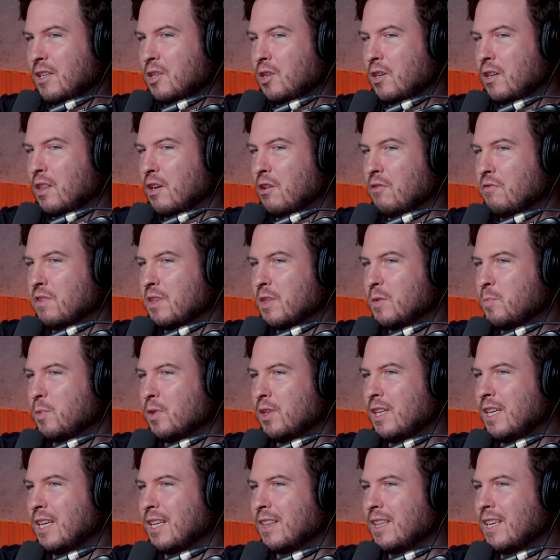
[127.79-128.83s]
de que talvez
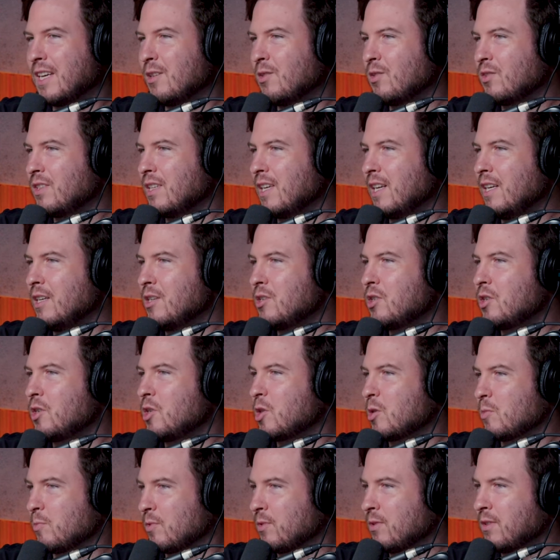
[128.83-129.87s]
poderia até não ser
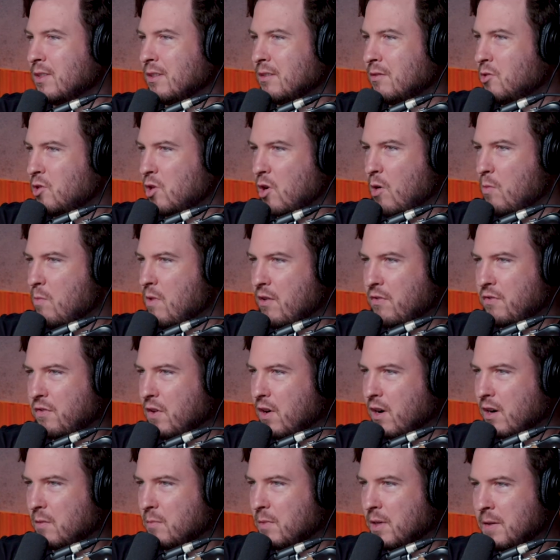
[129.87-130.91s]
legítimo de alguma
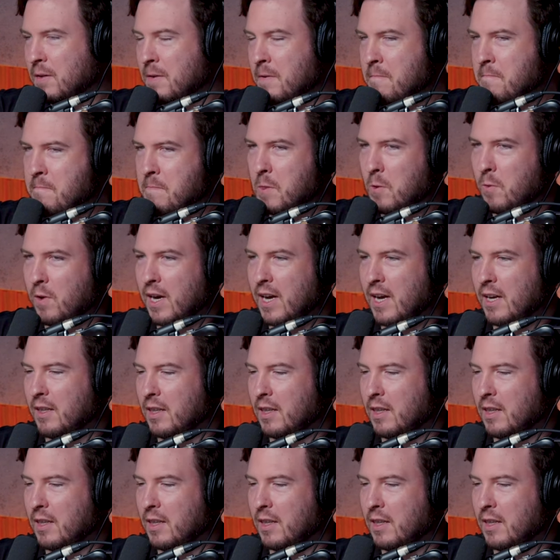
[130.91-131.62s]
forma, não é?